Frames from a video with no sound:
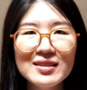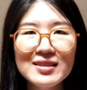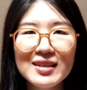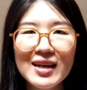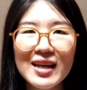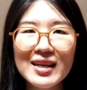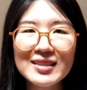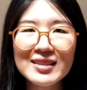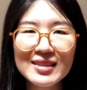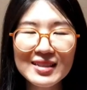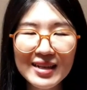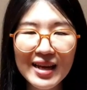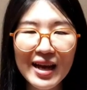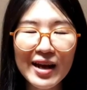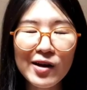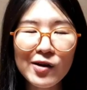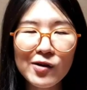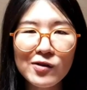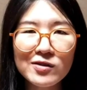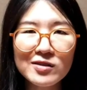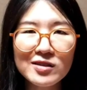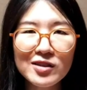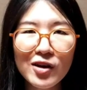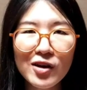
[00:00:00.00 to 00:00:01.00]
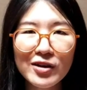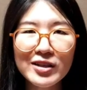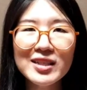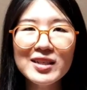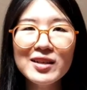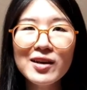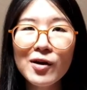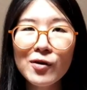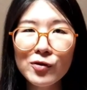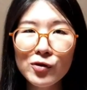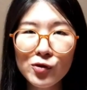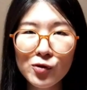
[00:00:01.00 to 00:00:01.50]
อลักษณะของตอน
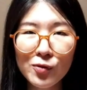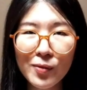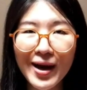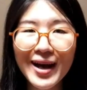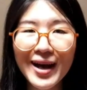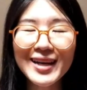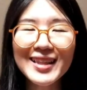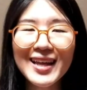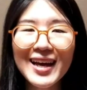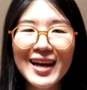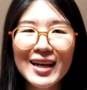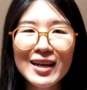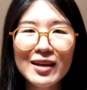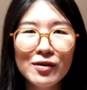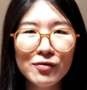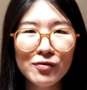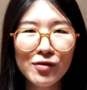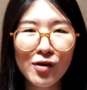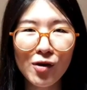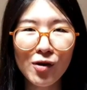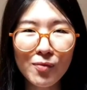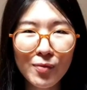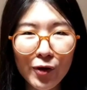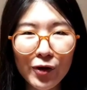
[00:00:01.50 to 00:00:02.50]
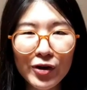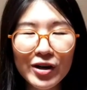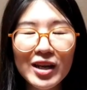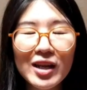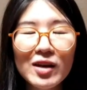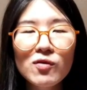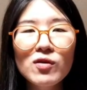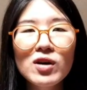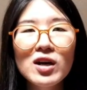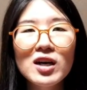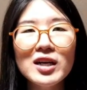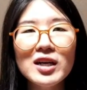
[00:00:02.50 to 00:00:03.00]
ที่เราอยู่ภายใต้ Default Mode
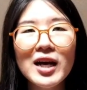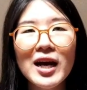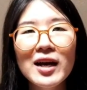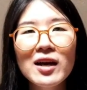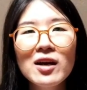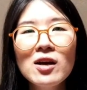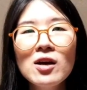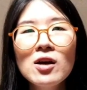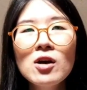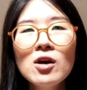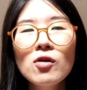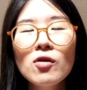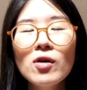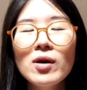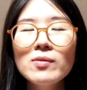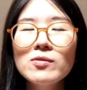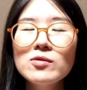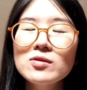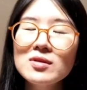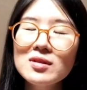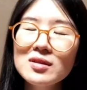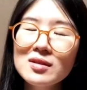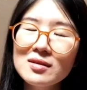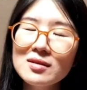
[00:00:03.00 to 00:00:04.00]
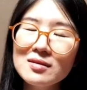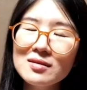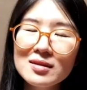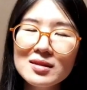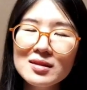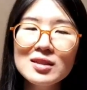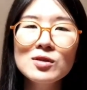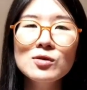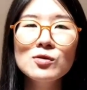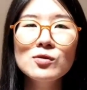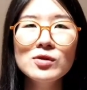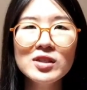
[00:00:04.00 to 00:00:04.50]
Network ค่ะความรู้สึก
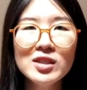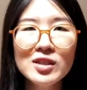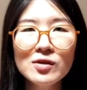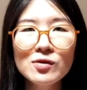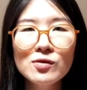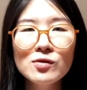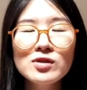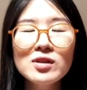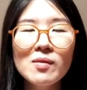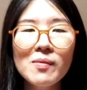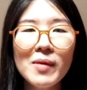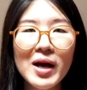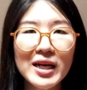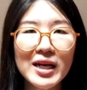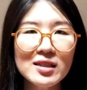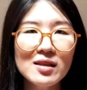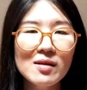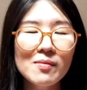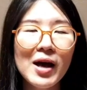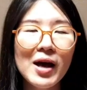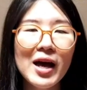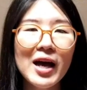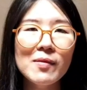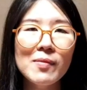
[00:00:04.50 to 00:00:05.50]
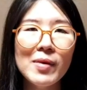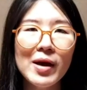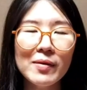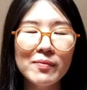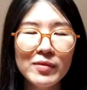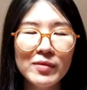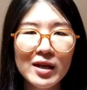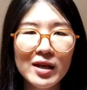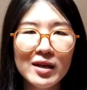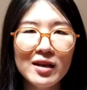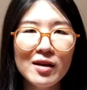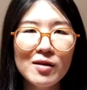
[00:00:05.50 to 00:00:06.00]
ชิลๆสบายๆแบบ
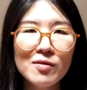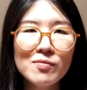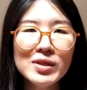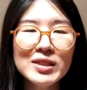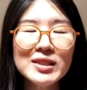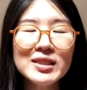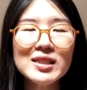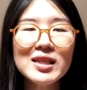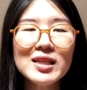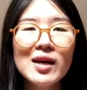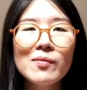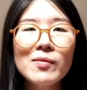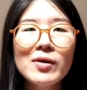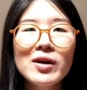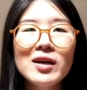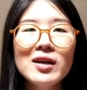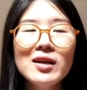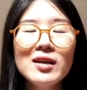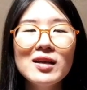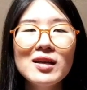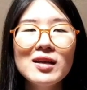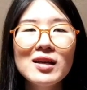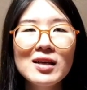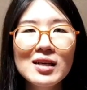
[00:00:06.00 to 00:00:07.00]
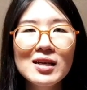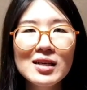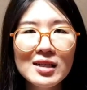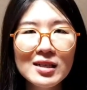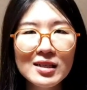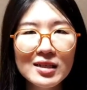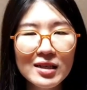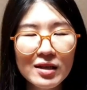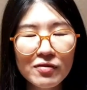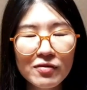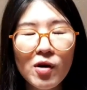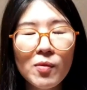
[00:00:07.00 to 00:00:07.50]
นั้นเนี่ยมันจะทำให้
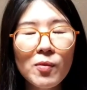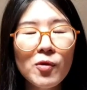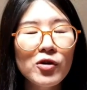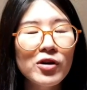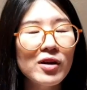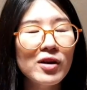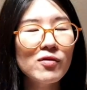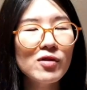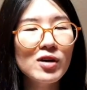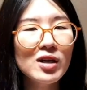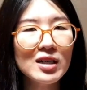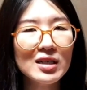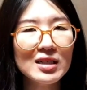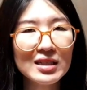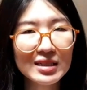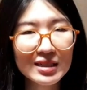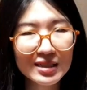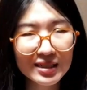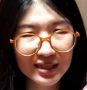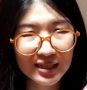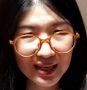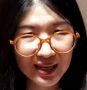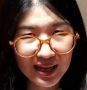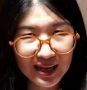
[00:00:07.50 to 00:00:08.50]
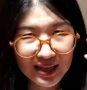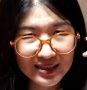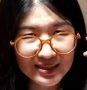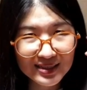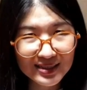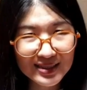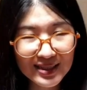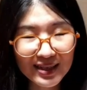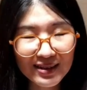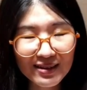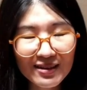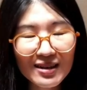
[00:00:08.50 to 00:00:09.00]
Default Mode Network เกิดการ
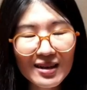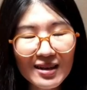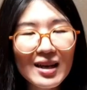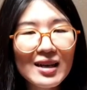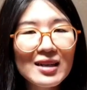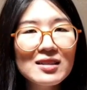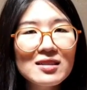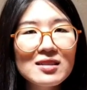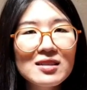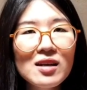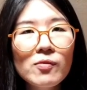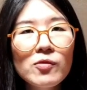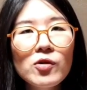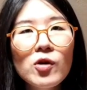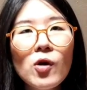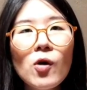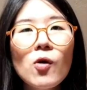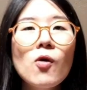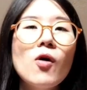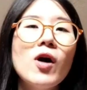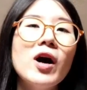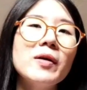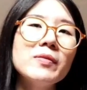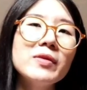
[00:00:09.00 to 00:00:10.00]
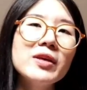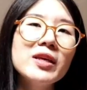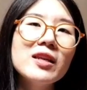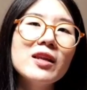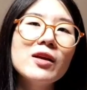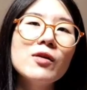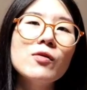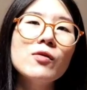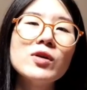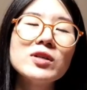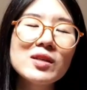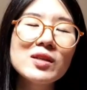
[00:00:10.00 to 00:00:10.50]
จัดเรียงเชื่อมโยงความคิด
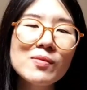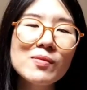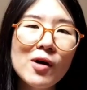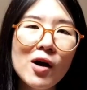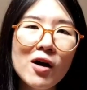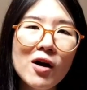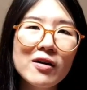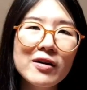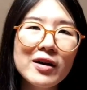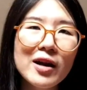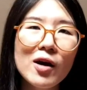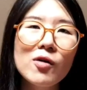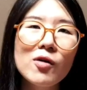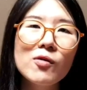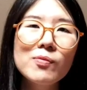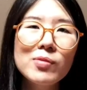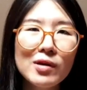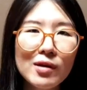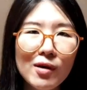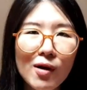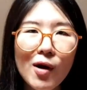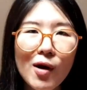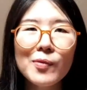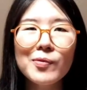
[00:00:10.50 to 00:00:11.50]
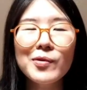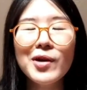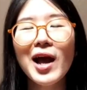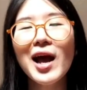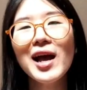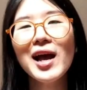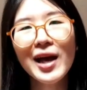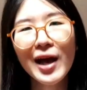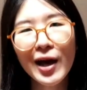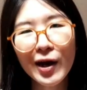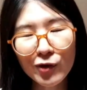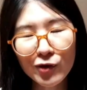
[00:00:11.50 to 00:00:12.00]
ในหัวสมองของเราประกอบร่า
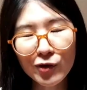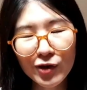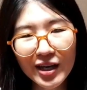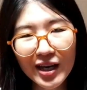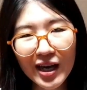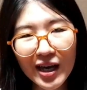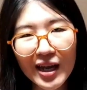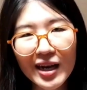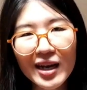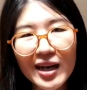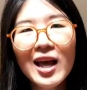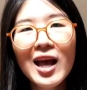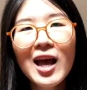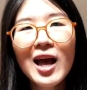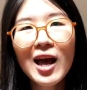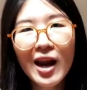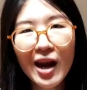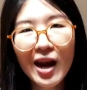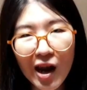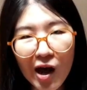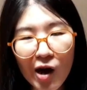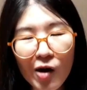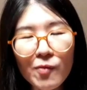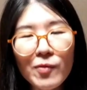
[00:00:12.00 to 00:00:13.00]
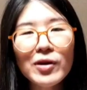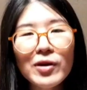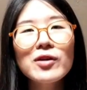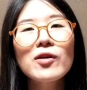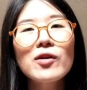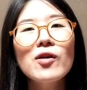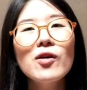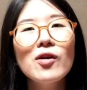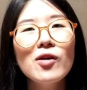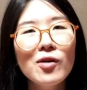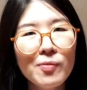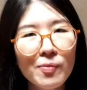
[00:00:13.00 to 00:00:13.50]
งเข้าด้วยกันแล้วมัน
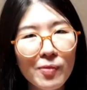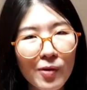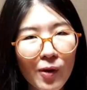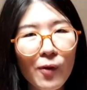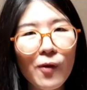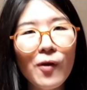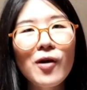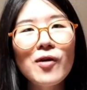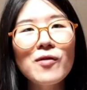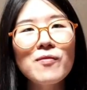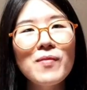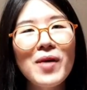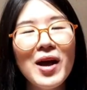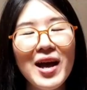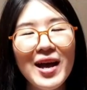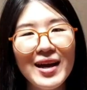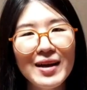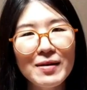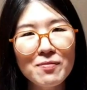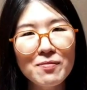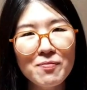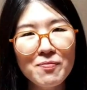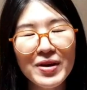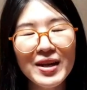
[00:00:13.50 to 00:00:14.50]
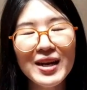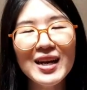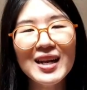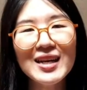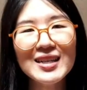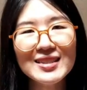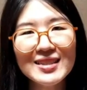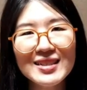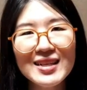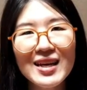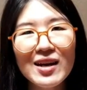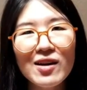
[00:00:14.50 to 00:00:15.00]
ก็โผล่ออกมาเป็นลั
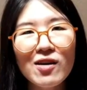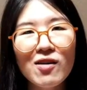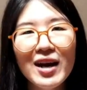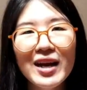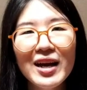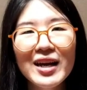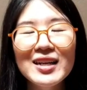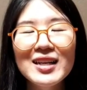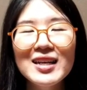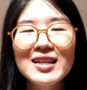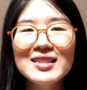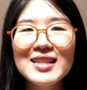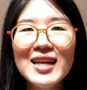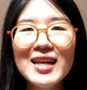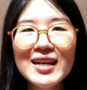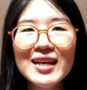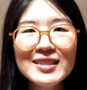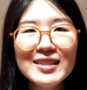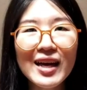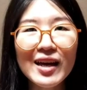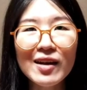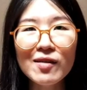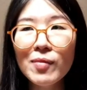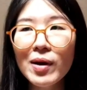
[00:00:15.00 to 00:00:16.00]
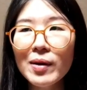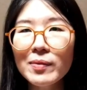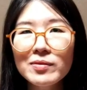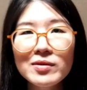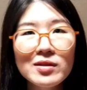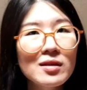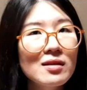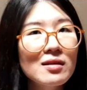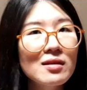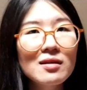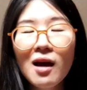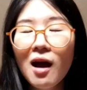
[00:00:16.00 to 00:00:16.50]
กษณะของไอเดียสร้างสรรค์แบบ
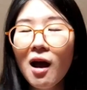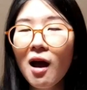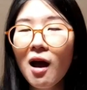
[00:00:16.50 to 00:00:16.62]
ที่